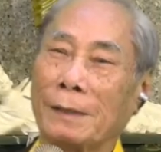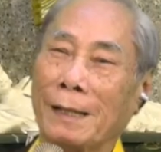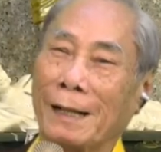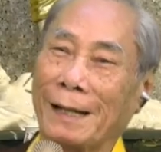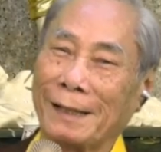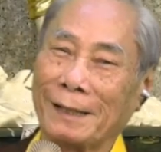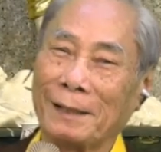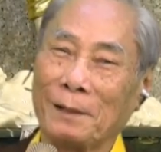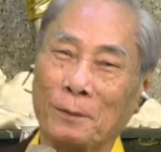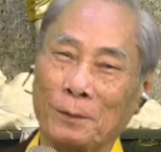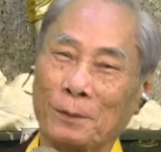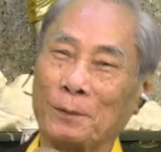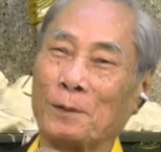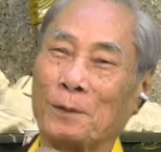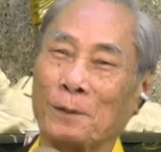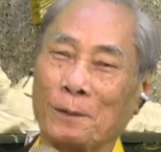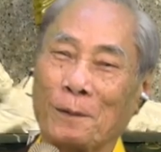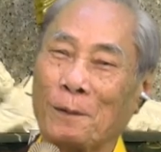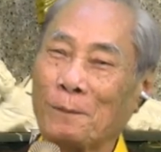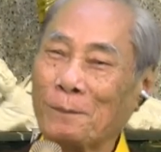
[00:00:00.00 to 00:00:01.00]
cái ngôi
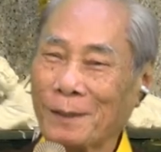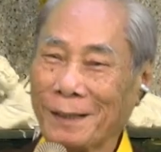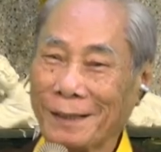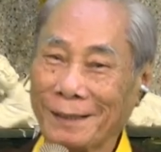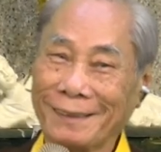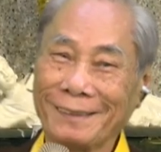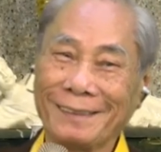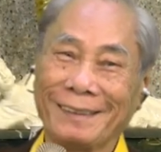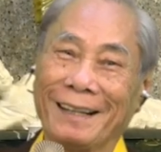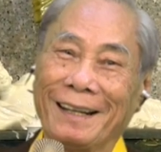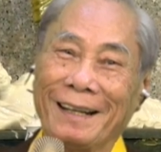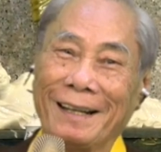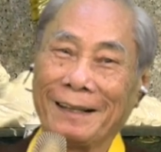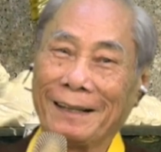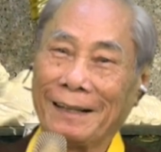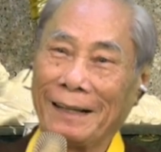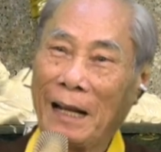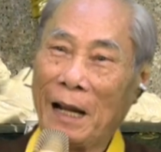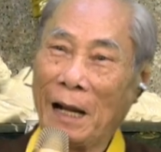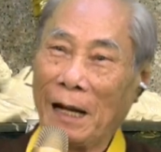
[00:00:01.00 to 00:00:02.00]
chùa cũng không biết.
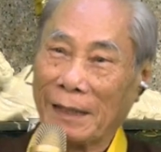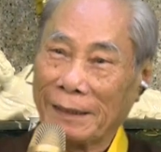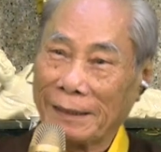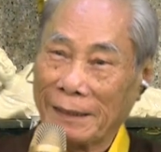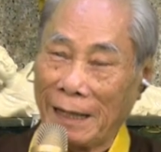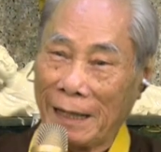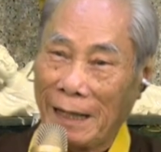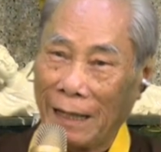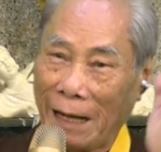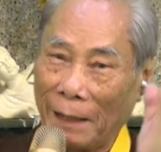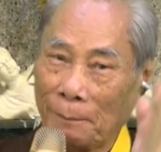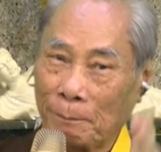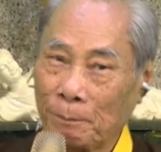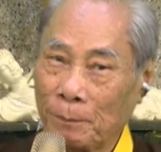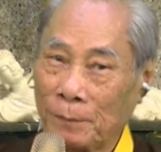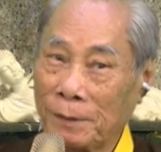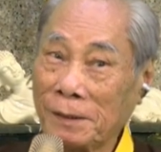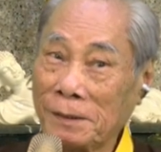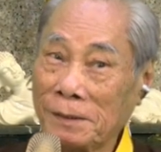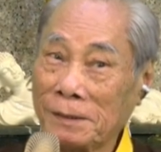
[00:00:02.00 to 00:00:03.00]
Nghĩa là lập
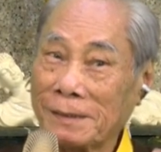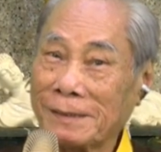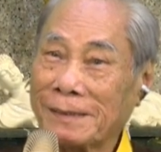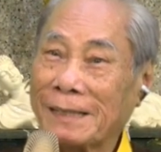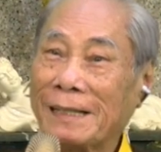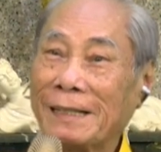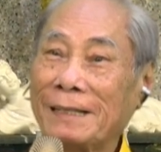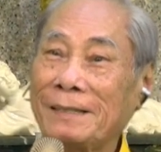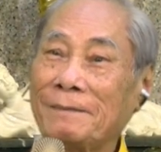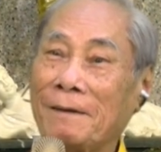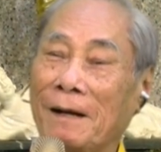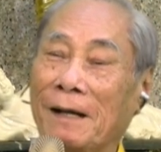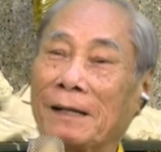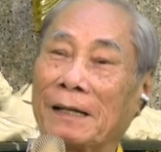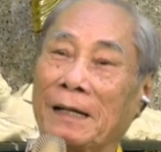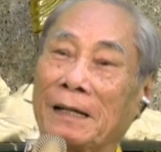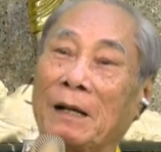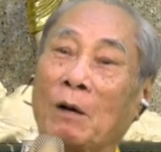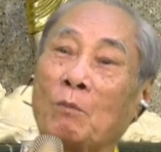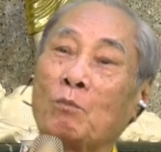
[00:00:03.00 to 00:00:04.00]
trước
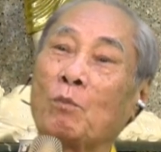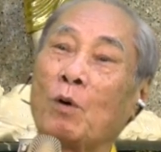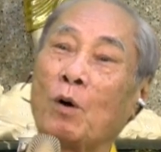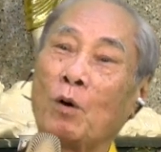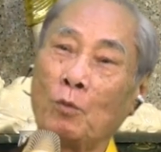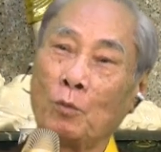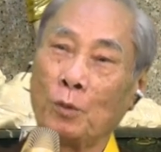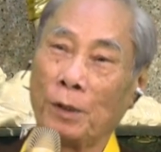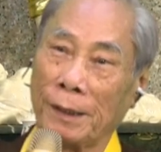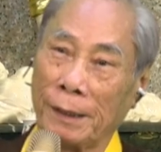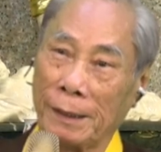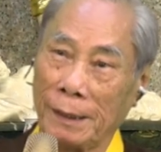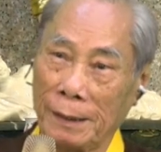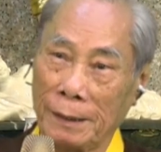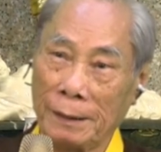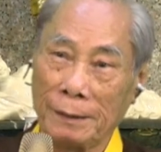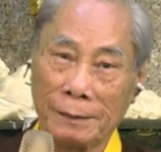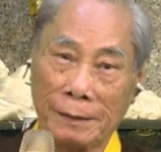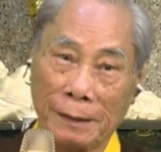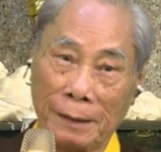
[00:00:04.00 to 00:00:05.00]
cái công bố quyền
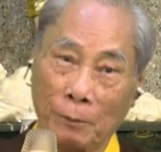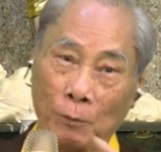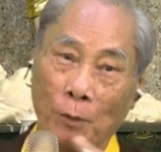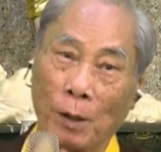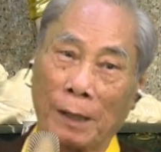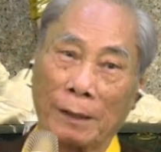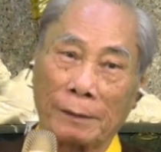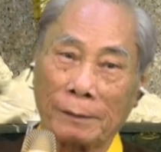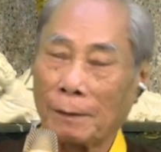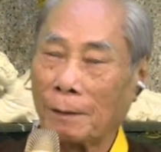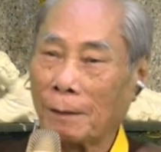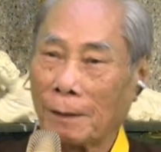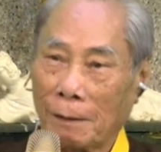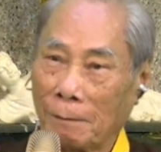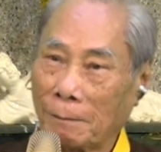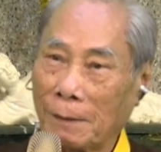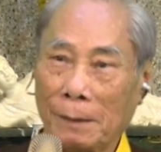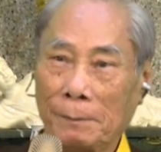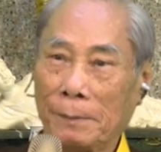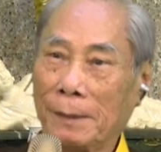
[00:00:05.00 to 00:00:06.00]
ký thì hoàn toàn
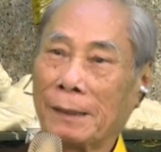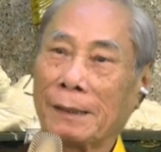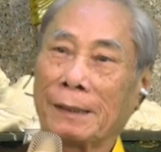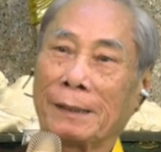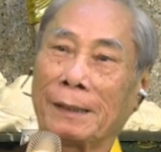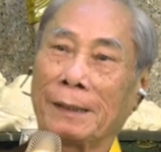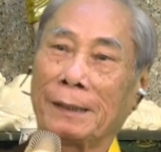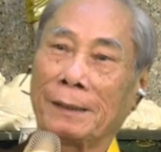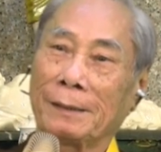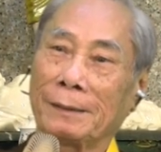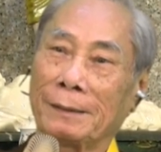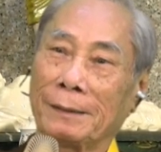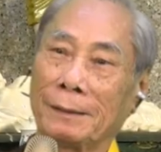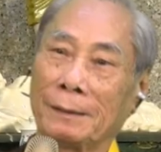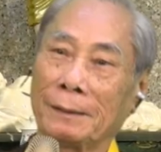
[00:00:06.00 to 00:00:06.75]
không ai biết cái này hết.